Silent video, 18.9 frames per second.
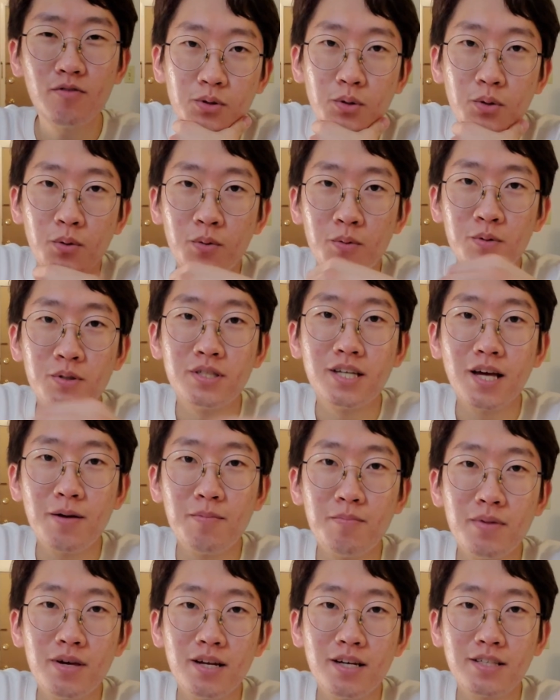तो उस टाइम
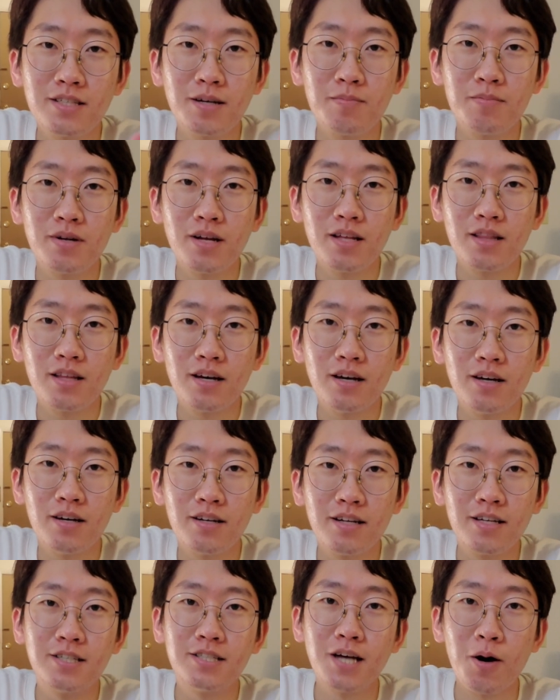मेरा सपना था
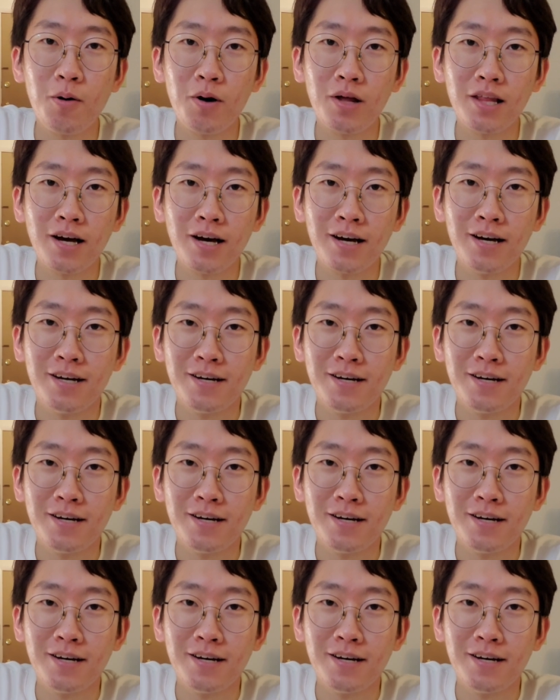रिक्शा वाला